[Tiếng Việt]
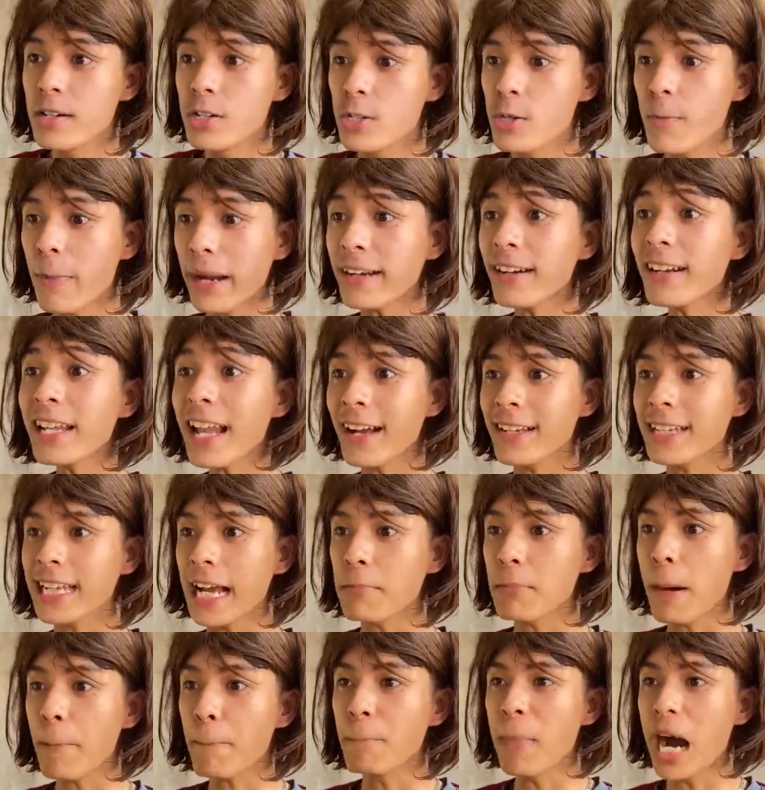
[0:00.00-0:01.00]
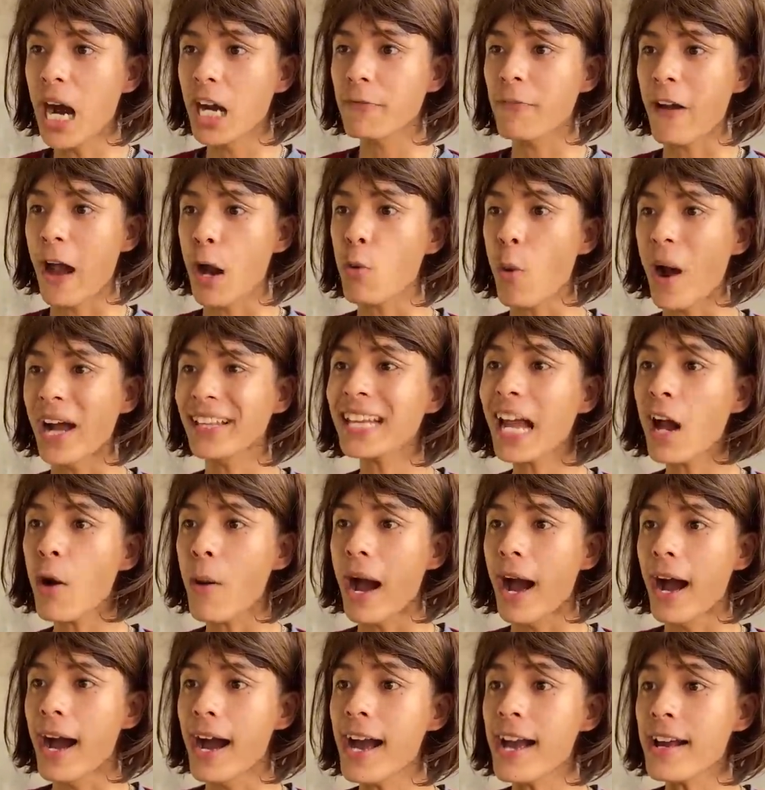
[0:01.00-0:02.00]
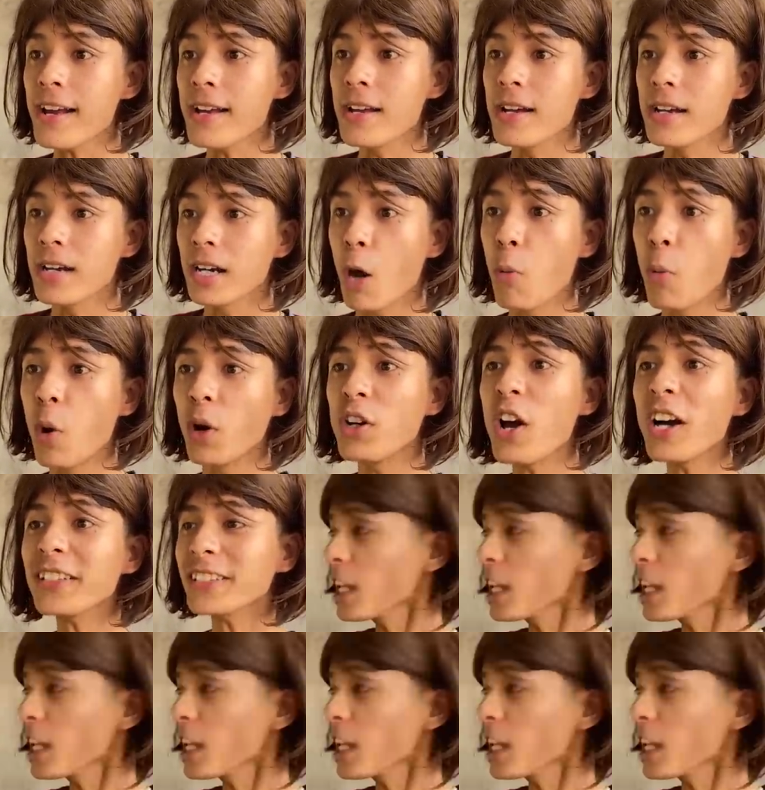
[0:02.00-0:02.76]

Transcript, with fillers: Chúng mày cứ lằng nhằng mập mờ để phá quán tao à Hả Không uống nước